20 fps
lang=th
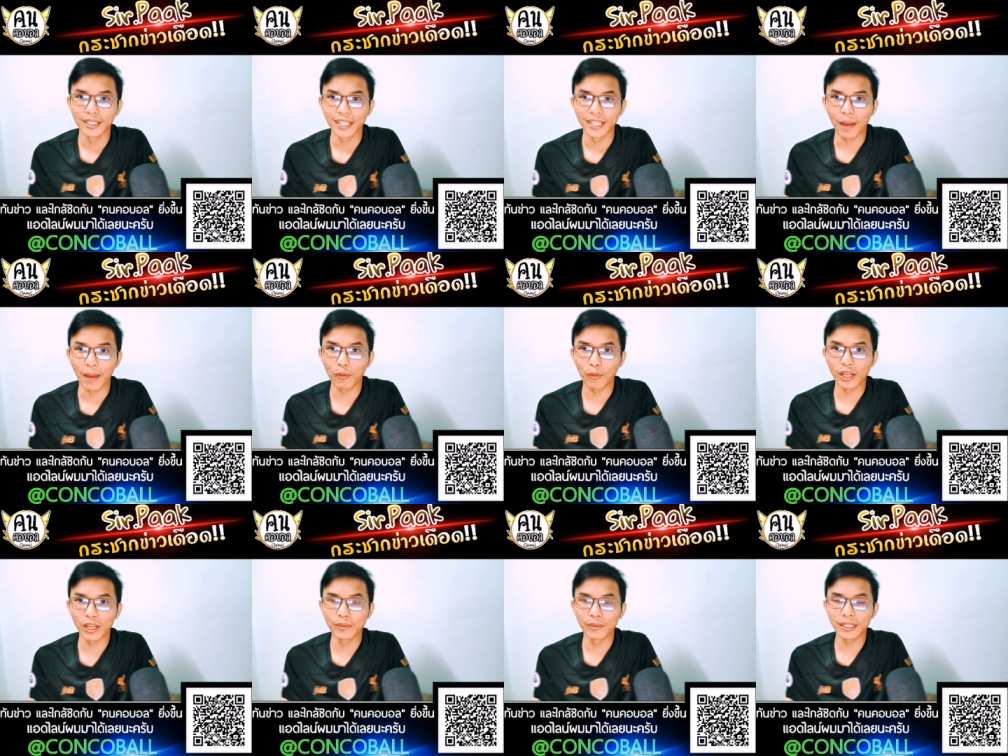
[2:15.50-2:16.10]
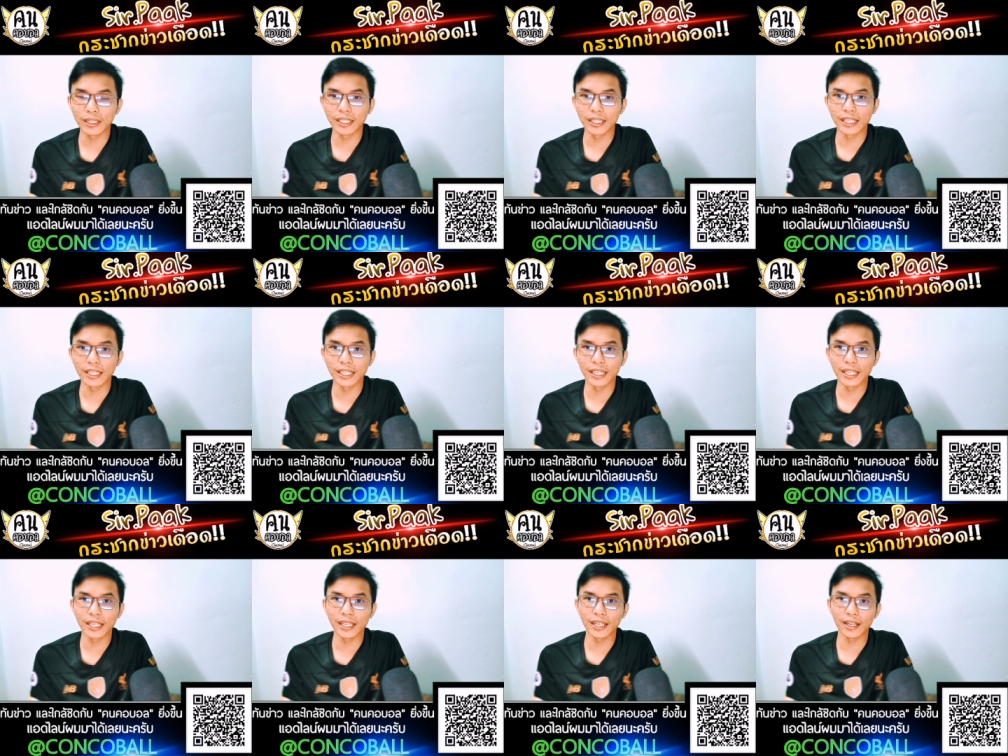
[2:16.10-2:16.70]
นาโปลีเมื่อคืน
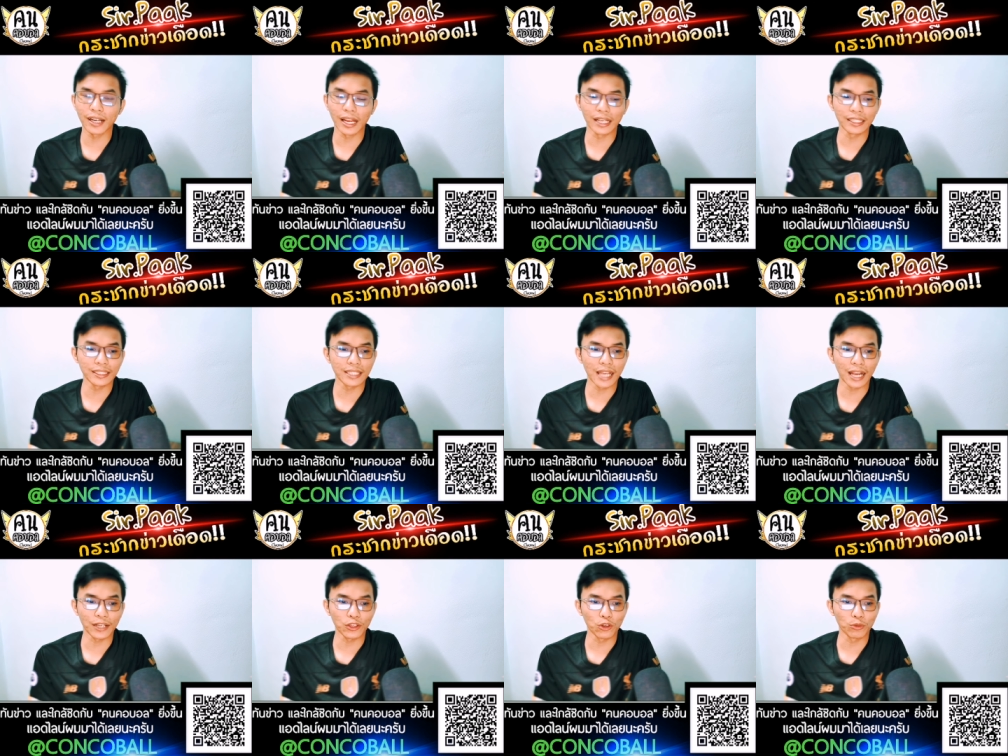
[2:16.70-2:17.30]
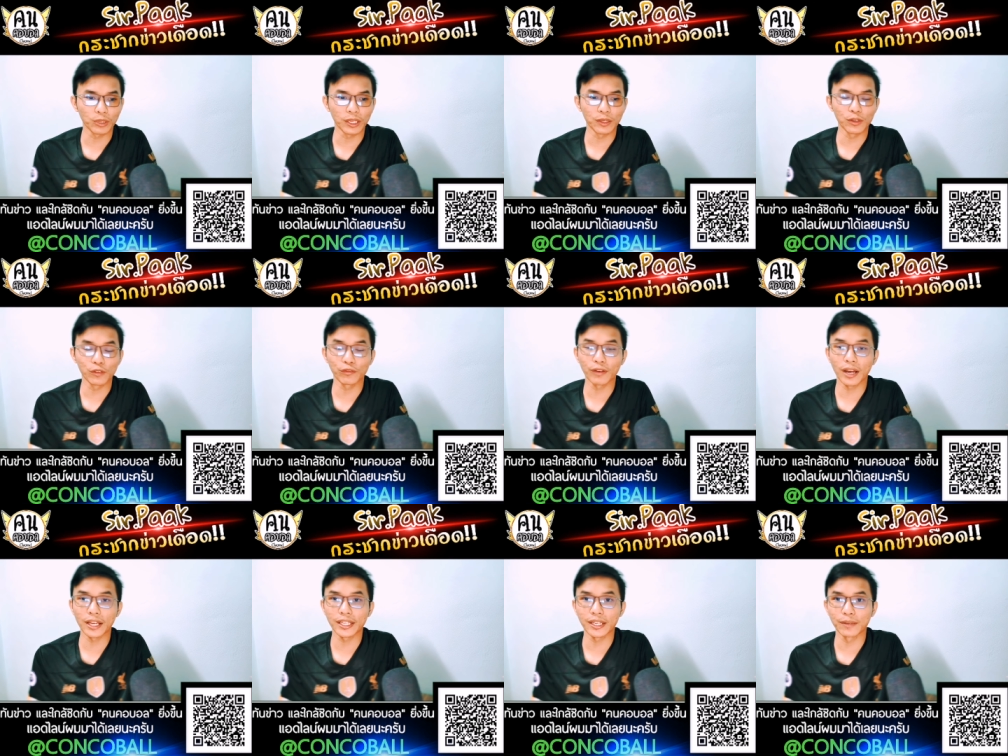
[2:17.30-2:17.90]
นี้หลังจากจบเจนยู
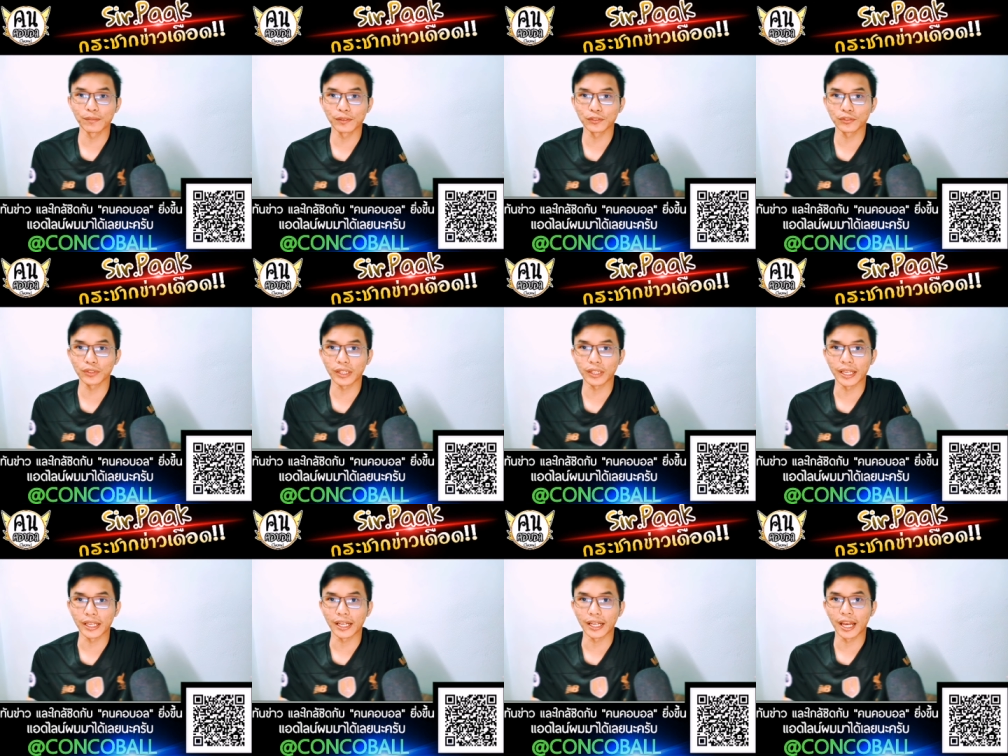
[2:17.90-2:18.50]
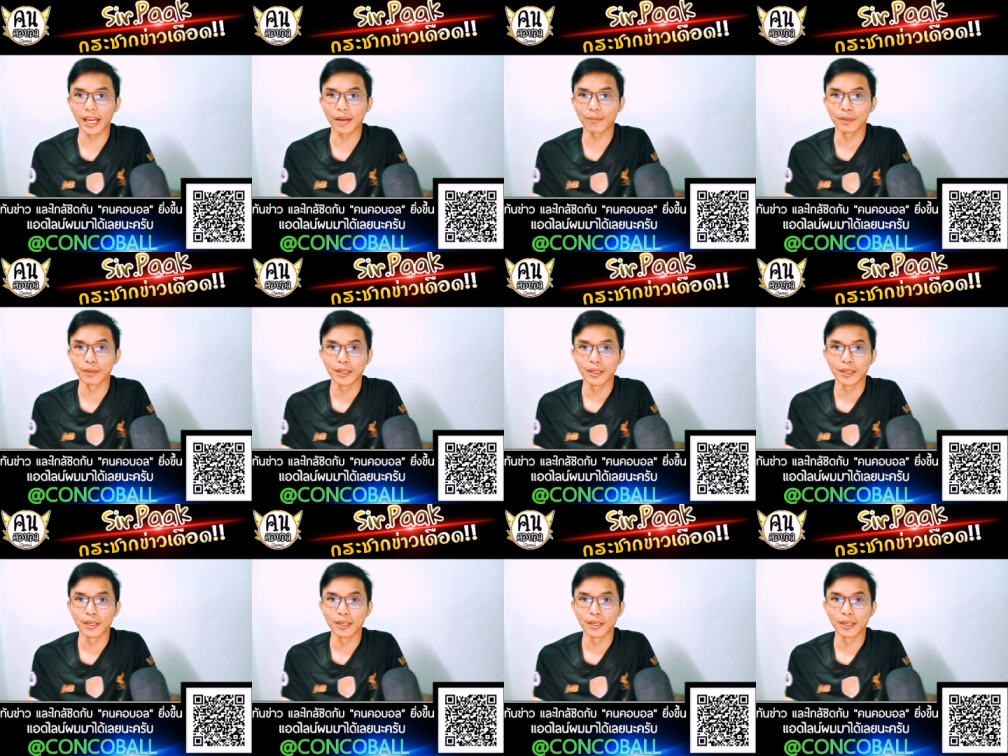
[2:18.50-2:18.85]
ฟาแชมเปี้ยนส์ลีกนะครับ